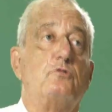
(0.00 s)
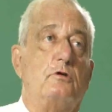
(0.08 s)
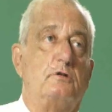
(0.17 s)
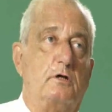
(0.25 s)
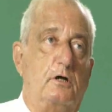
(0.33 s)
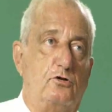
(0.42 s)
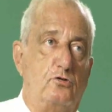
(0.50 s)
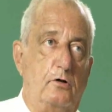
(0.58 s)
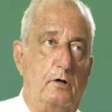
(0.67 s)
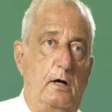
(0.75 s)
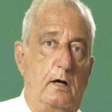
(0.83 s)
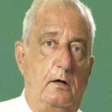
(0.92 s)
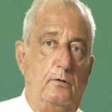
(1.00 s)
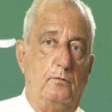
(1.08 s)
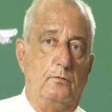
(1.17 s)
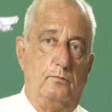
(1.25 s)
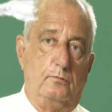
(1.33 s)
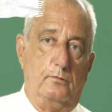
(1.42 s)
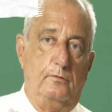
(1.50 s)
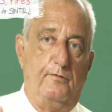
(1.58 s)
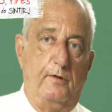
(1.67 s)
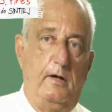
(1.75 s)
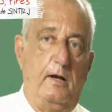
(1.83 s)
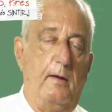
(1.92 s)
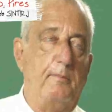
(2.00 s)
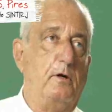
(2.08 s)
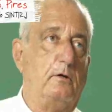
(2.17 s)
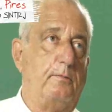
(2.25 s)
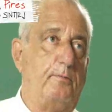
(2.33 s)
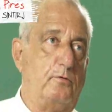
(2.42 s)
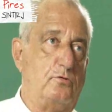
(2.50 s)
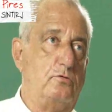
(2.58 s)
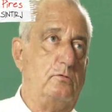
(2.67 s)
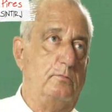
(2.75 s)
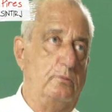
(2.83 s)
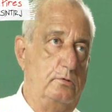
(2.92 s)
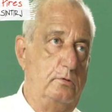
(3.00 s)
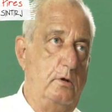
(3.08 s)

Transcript: a se questionar o envenenamento com chumbo.